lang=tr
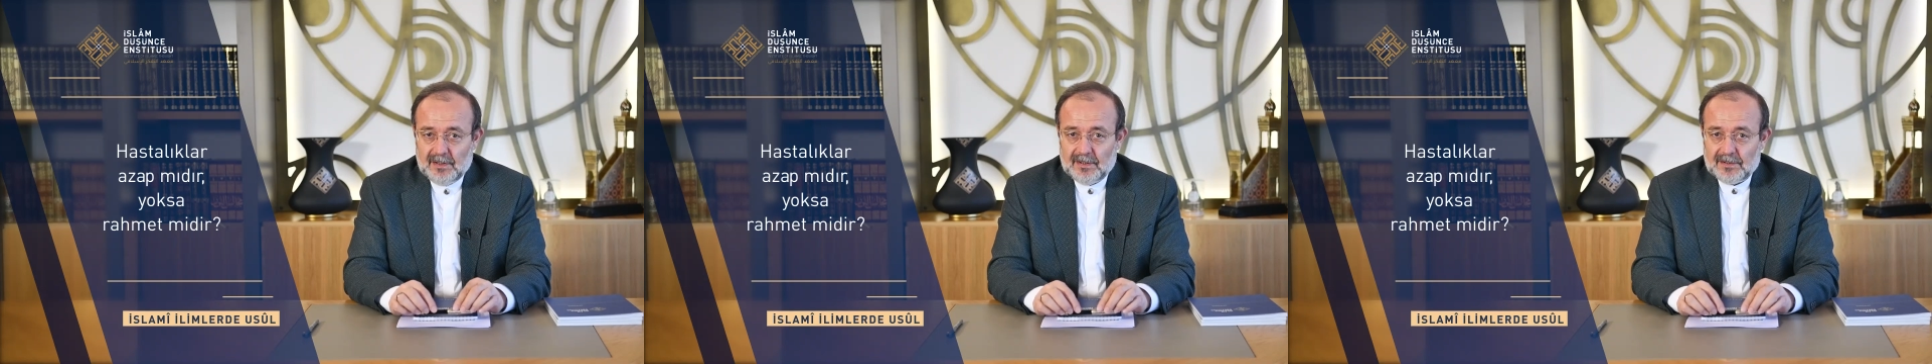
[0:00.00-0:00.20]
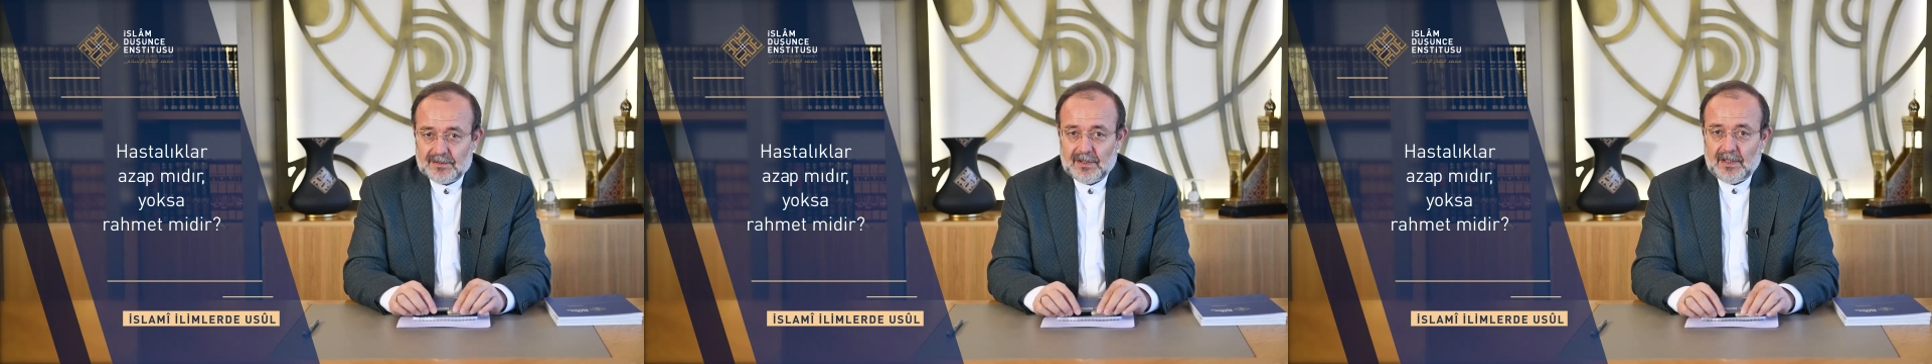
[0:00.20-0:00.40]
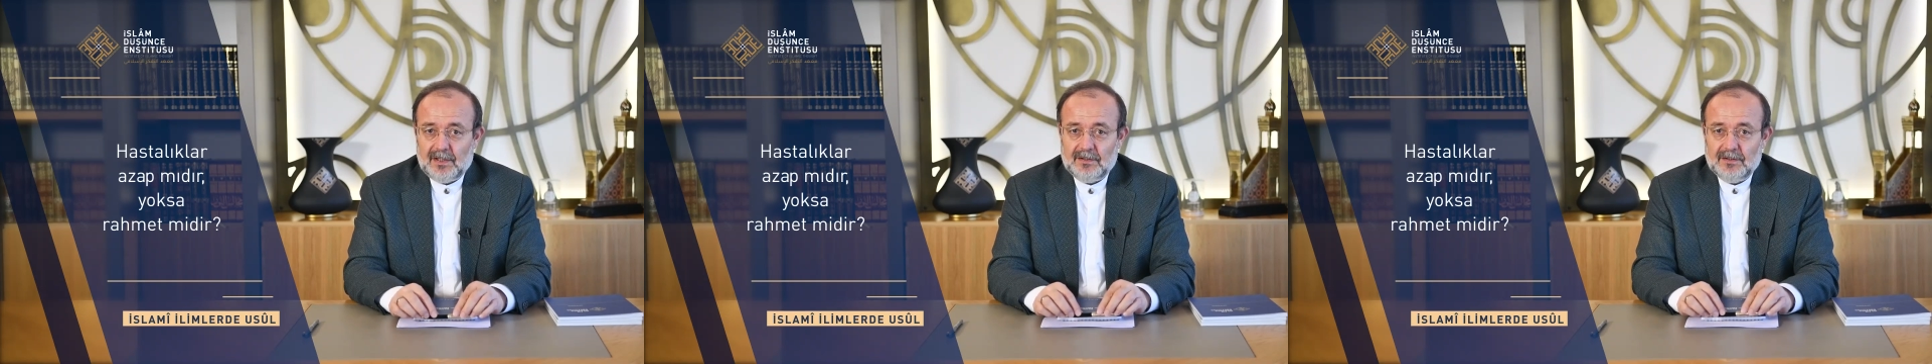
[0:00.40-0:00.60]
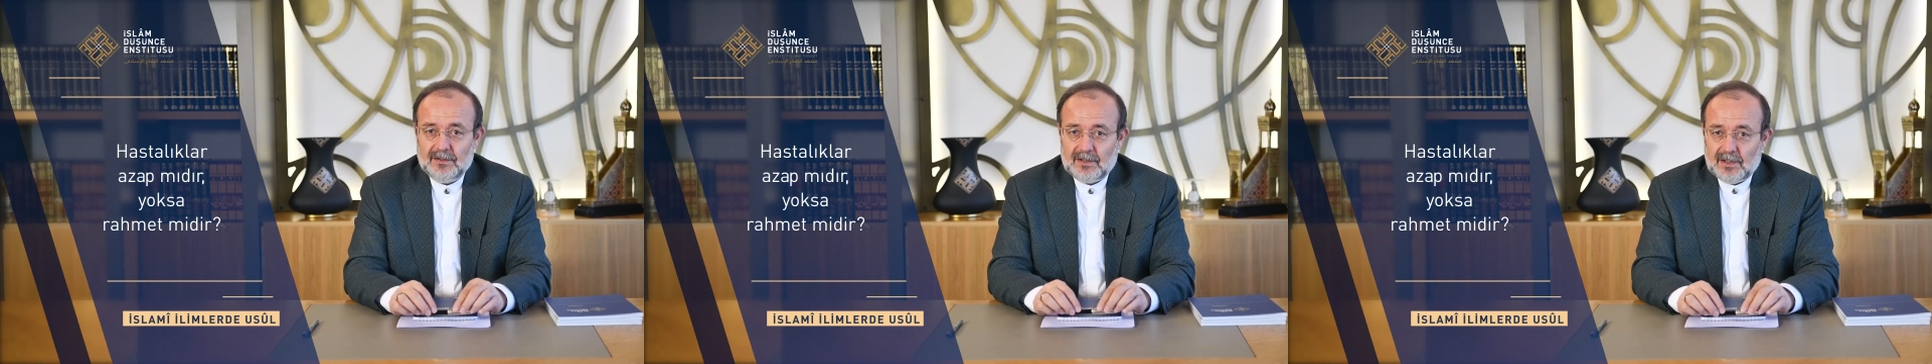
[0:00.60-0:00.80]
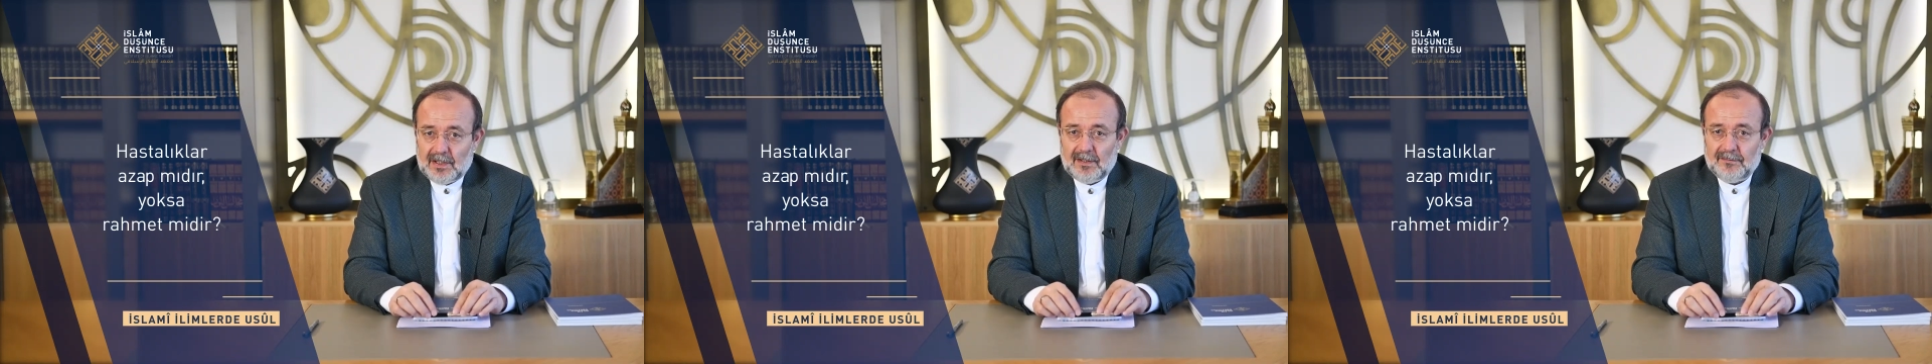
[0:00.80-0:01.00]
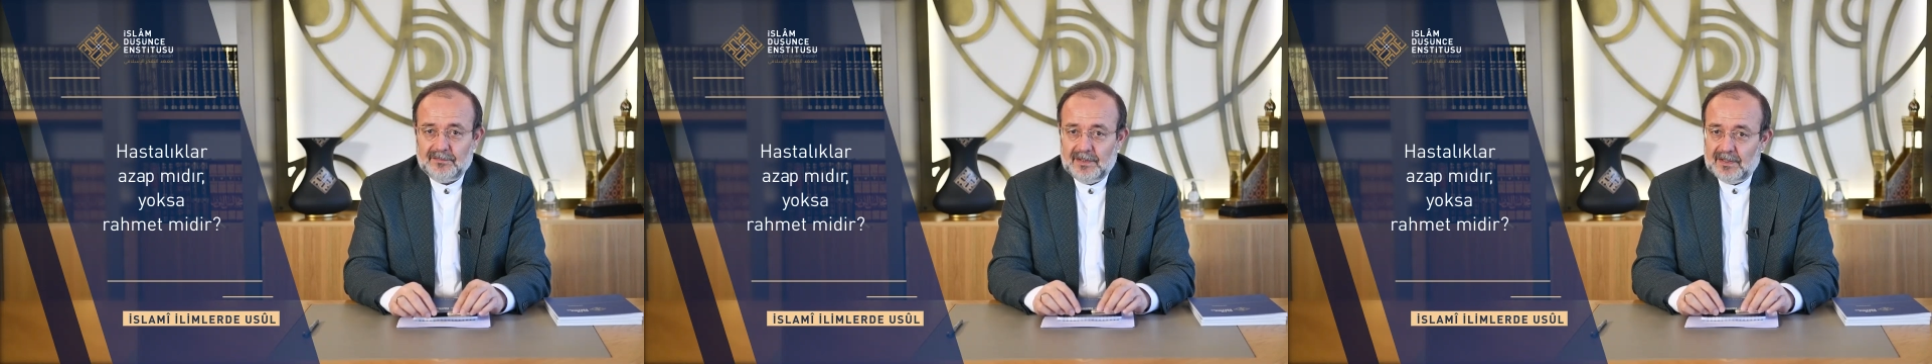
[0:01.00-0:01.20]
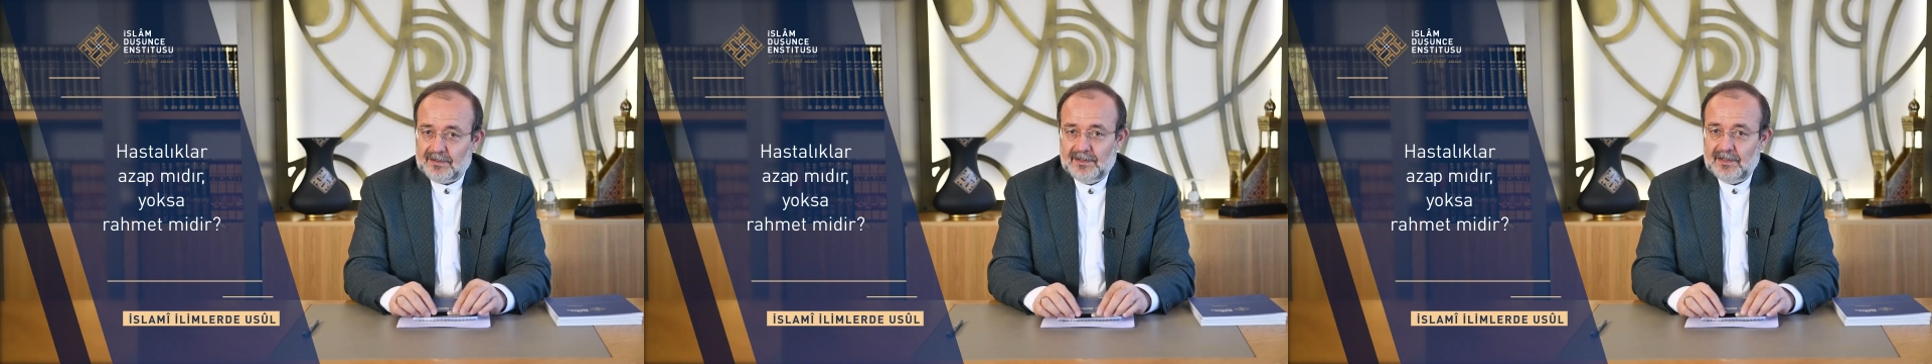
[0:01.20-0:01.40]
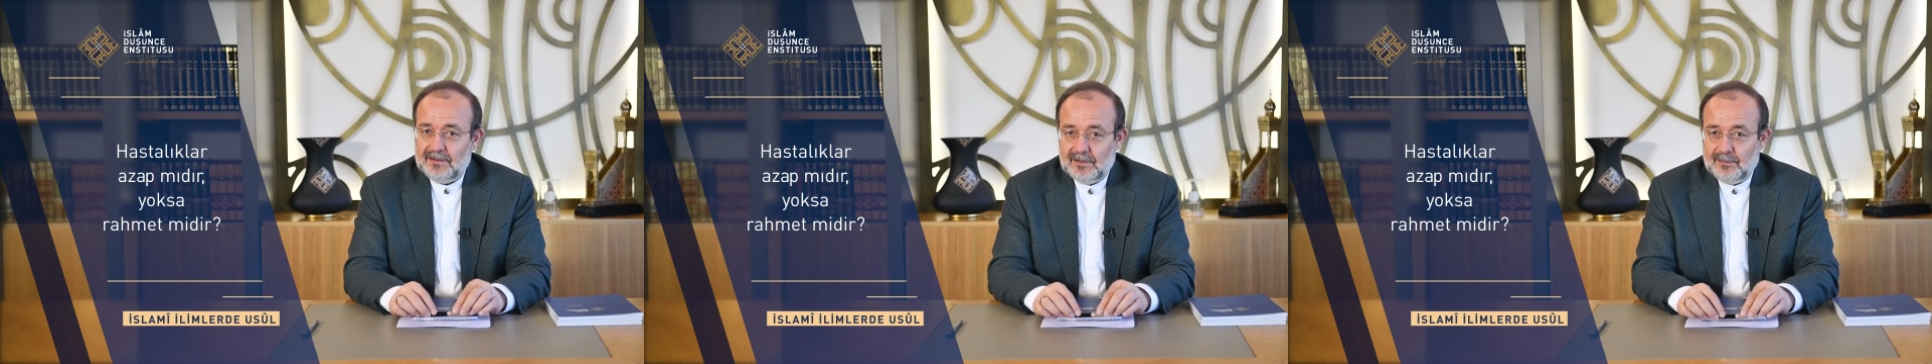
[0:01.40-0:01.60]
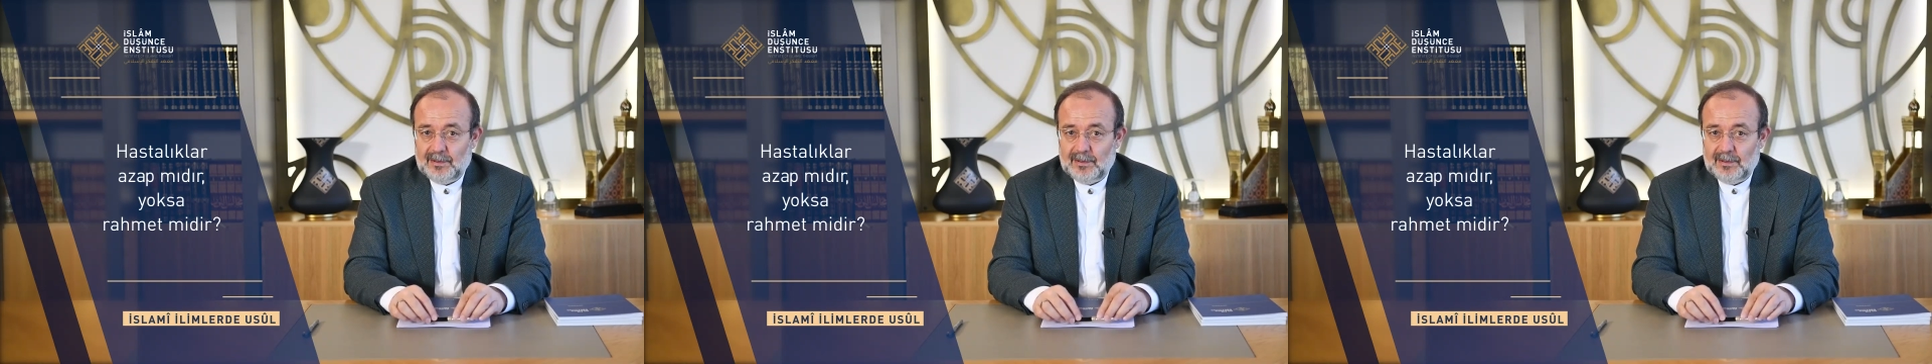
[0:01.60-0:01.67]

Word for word: Sağlık, afiyet nedir